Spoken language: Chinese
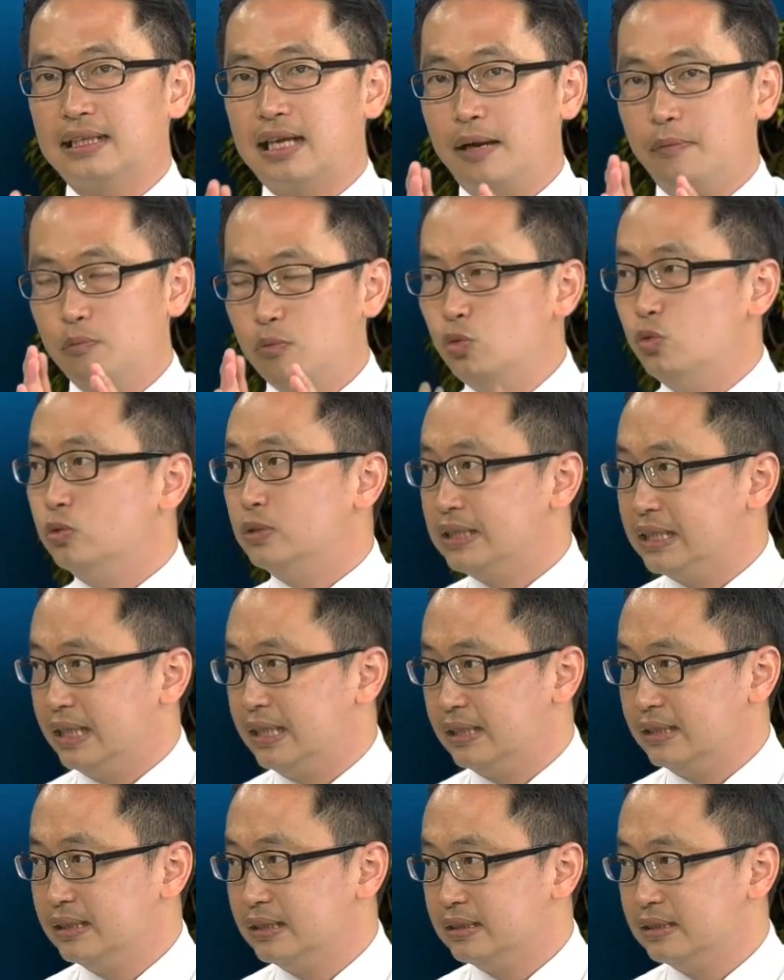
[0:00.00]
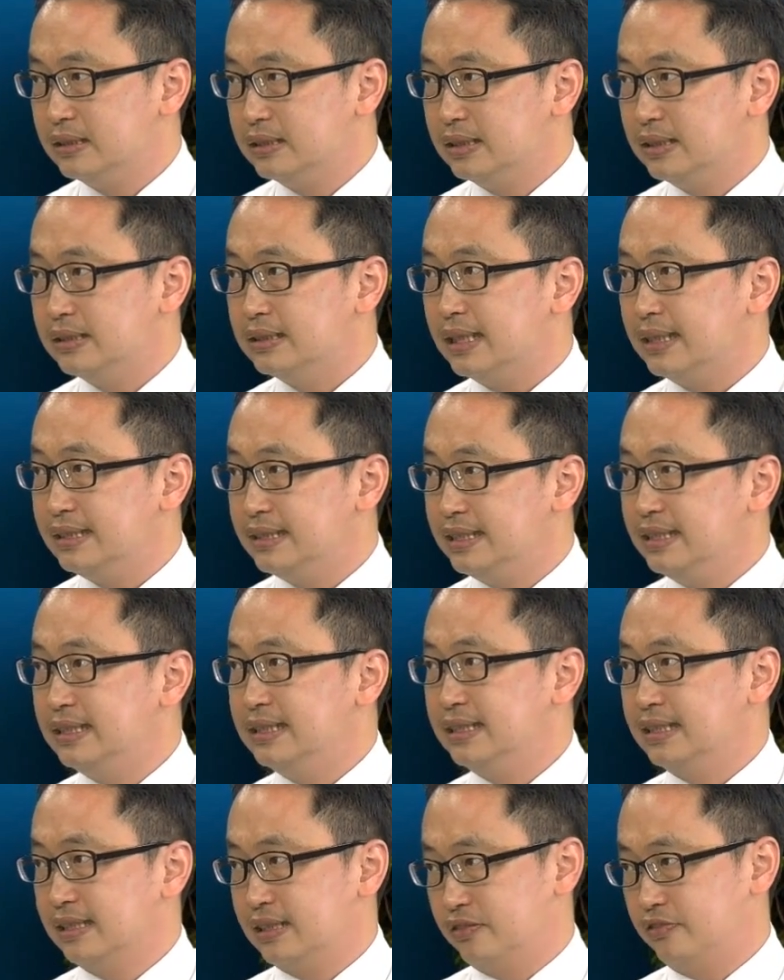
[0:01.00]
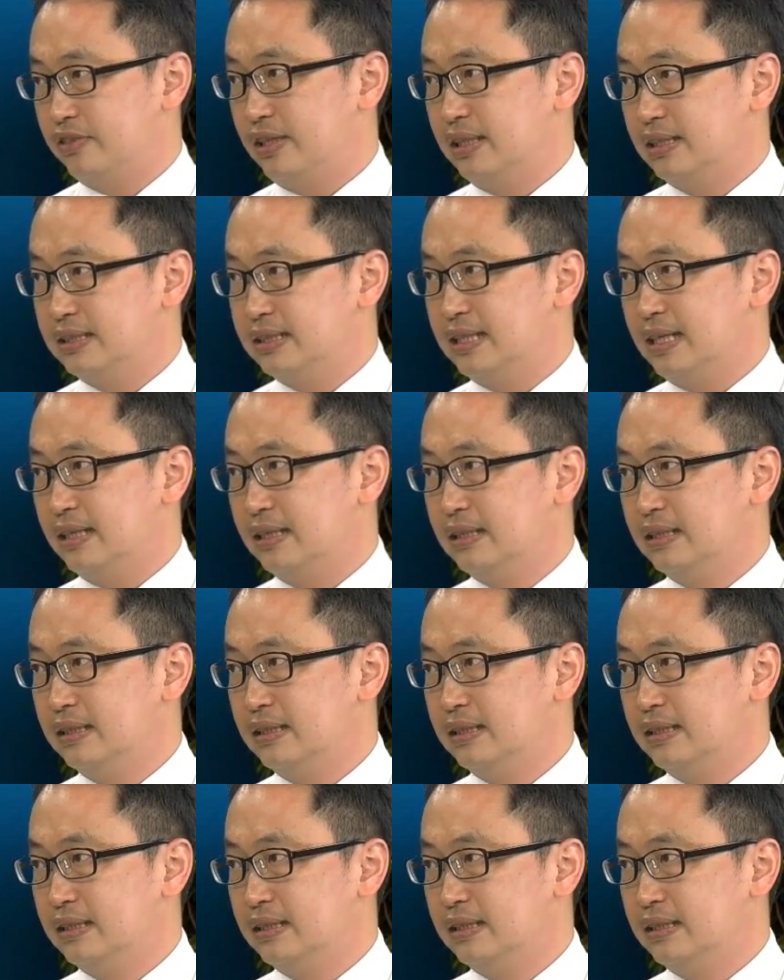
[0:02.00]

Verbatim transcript: 它目前正在进行的方向。